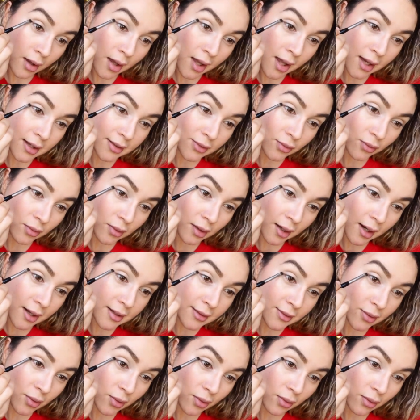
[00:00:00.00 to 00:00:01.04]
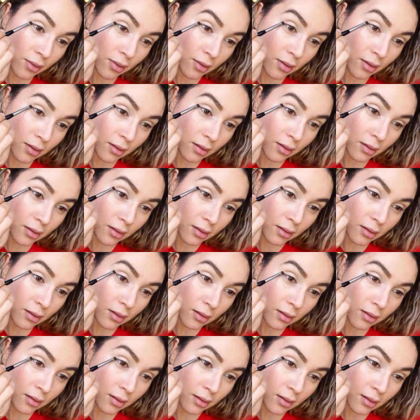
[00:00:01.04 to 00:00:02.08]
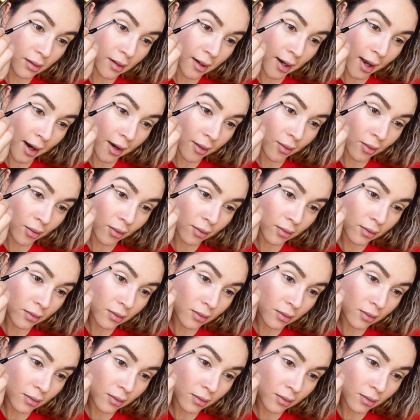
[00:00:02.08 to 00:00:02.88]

y es un trazo largo